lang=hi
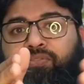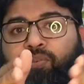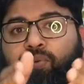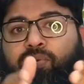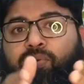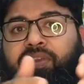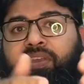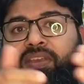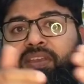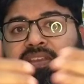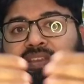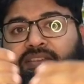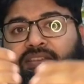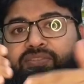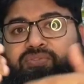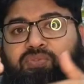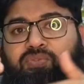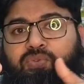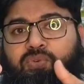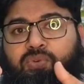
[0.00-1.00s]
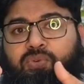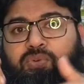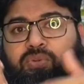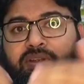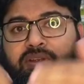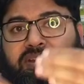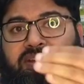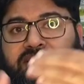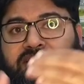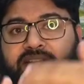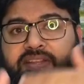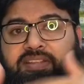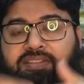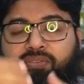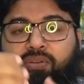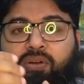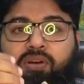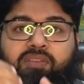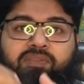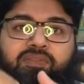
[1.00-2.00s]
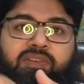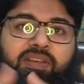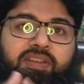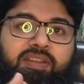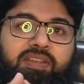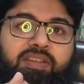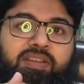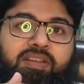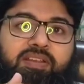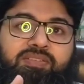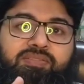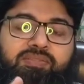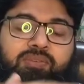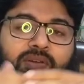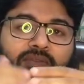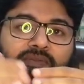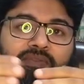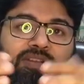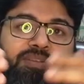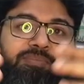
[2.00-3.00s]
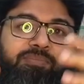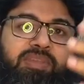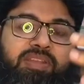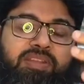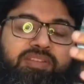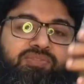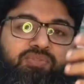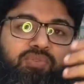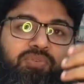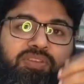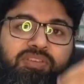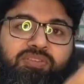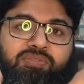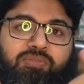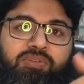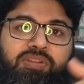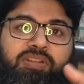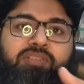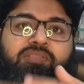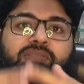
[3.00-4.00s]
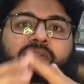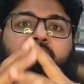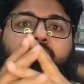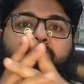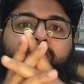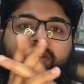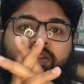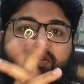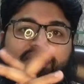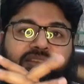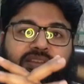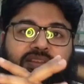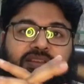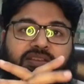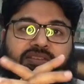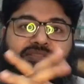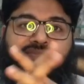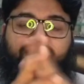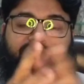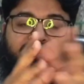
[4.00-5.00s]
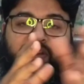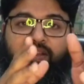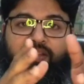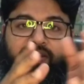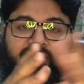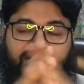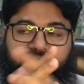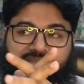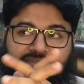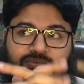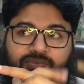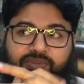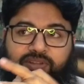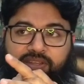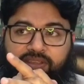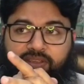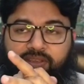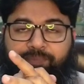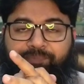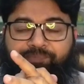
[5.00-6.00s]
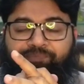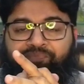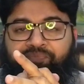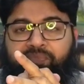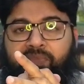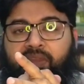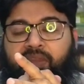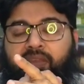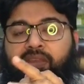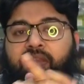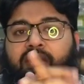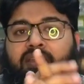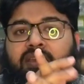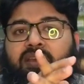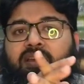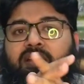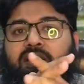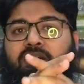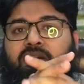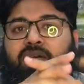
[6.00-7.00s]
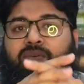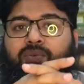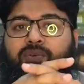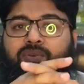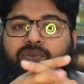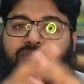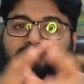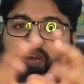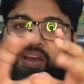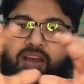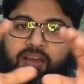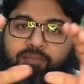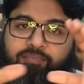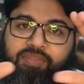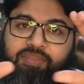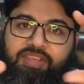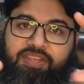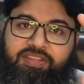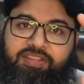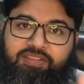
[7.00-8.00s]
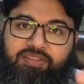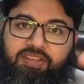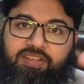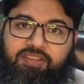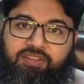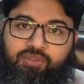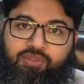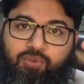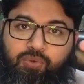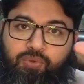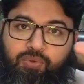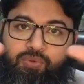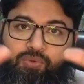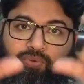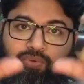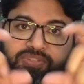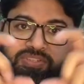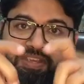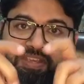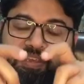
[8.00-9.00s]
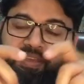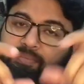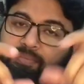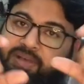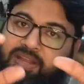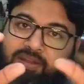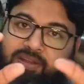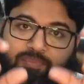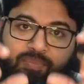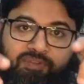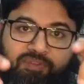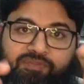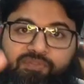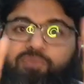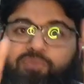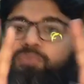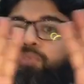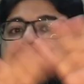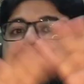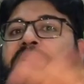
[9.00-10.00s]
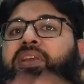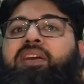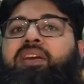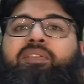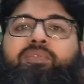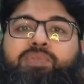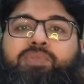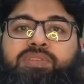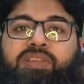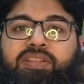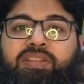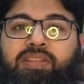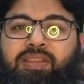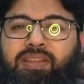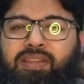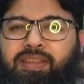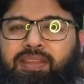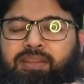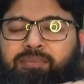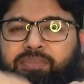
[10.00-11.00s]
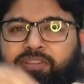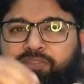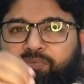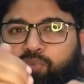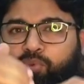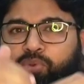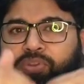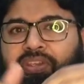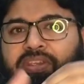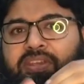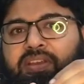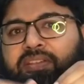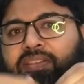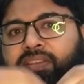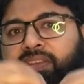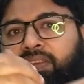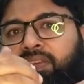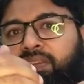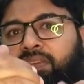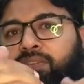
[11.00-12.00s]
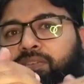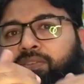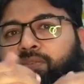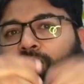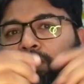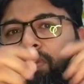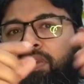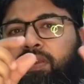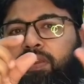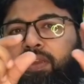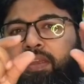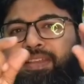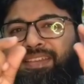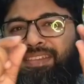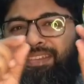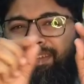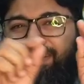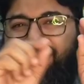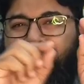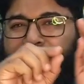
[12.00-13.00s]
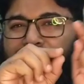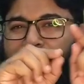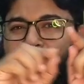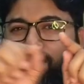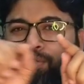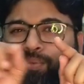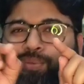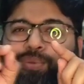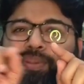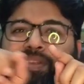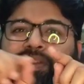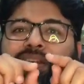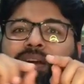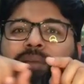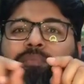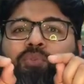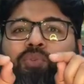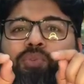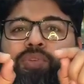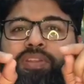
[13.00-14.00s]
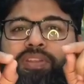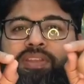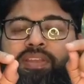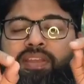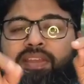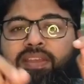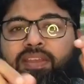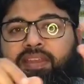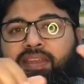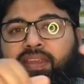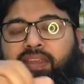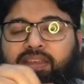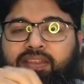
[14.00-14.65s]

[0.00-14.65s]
जो कि इसको डिज़ोल्व करेगा सॉल्वेंट मीन जो कि इसको डिज़ोल्व कर देगा इस फ्रेगरेंस को ठीक है और अब इन इन दोनों से हमारा परफ्यूम तो तैयार हो जाता है लेकिन मजबूरी आती है कि क्योंकि स्ट्रेंथ थोड़ी कम हो रही है